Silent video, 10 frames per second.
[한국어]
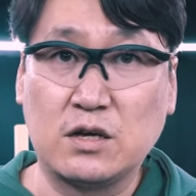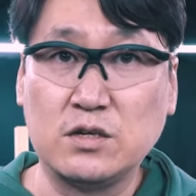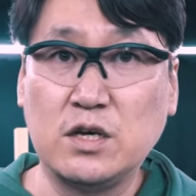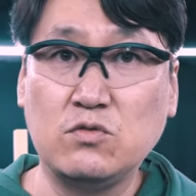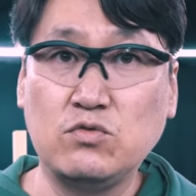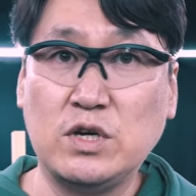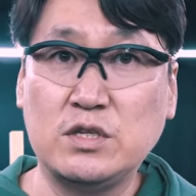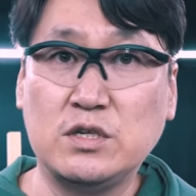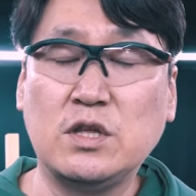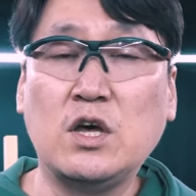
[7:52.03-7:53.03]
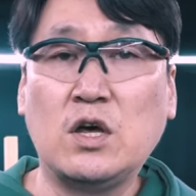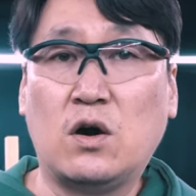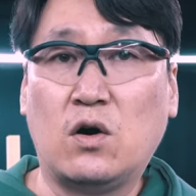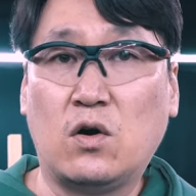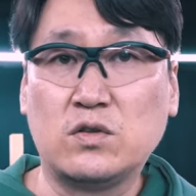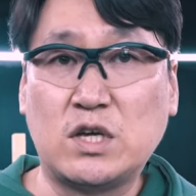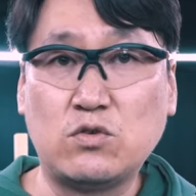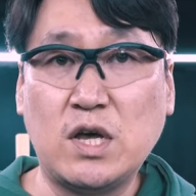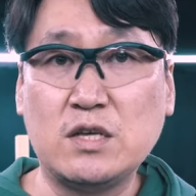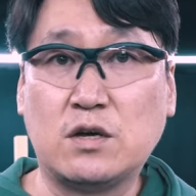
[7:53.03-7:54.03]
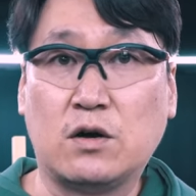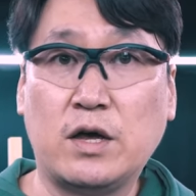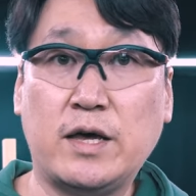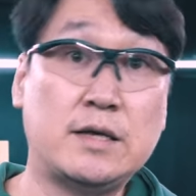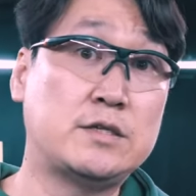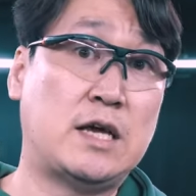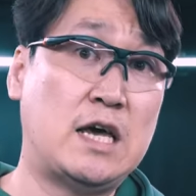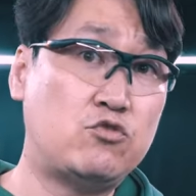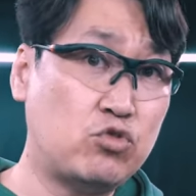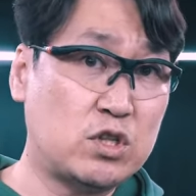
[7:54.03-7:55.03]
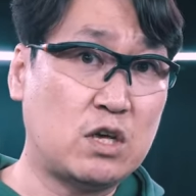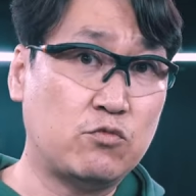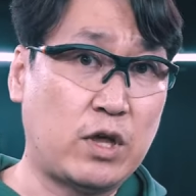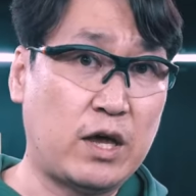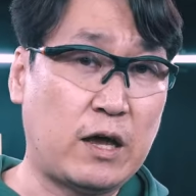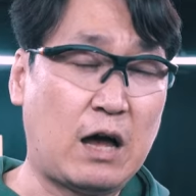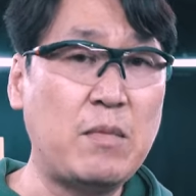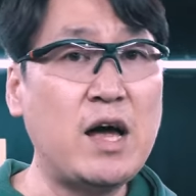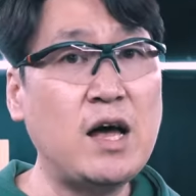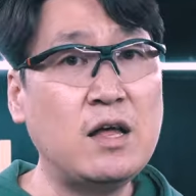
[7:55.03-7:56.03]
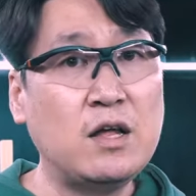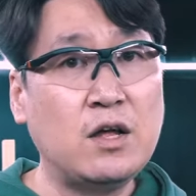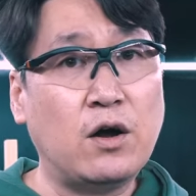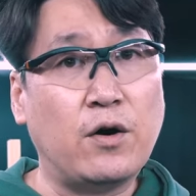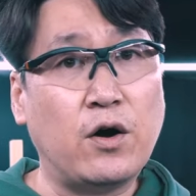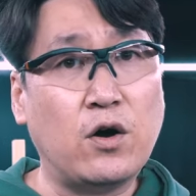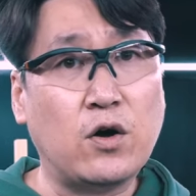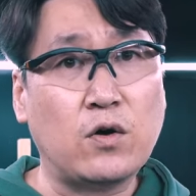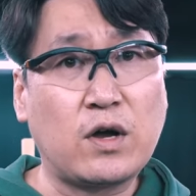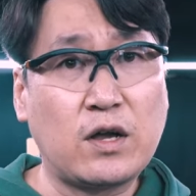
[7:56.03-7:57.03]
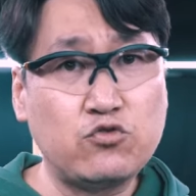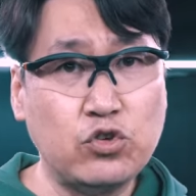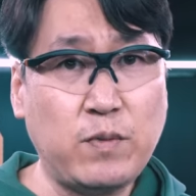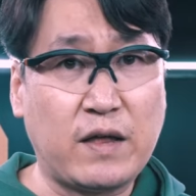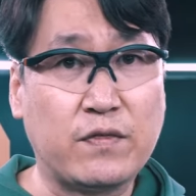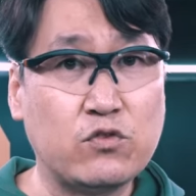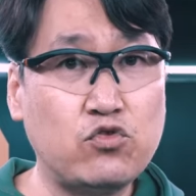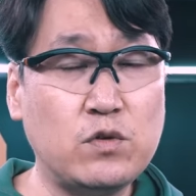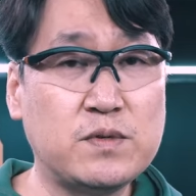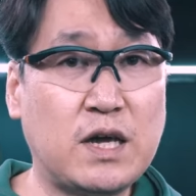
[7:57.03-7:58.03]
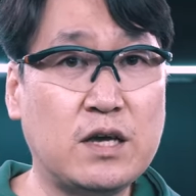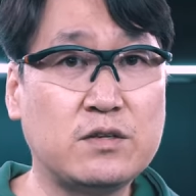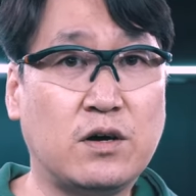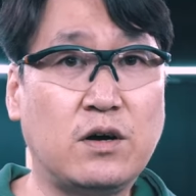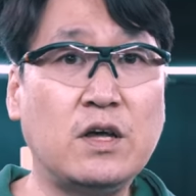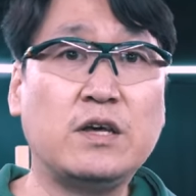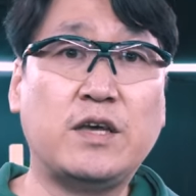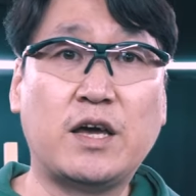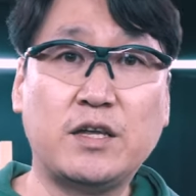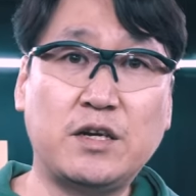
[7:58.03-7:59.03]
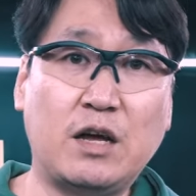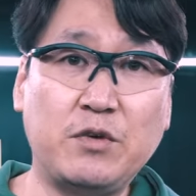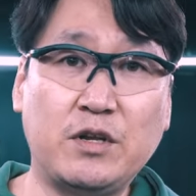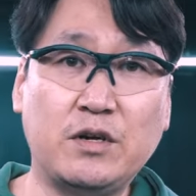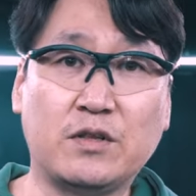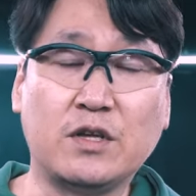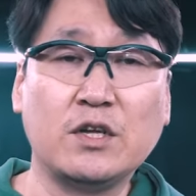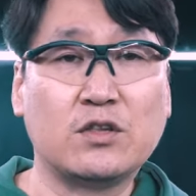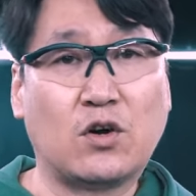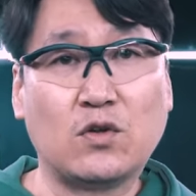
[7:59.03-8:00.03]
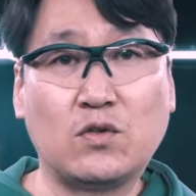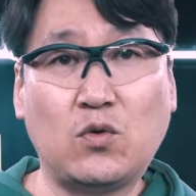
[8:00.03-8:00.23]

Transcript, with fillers: 그 경우에는 어 제조사에서 AS를 해주기 때문에 아마 어 수입한 수입사에서 얘기를 하면은 더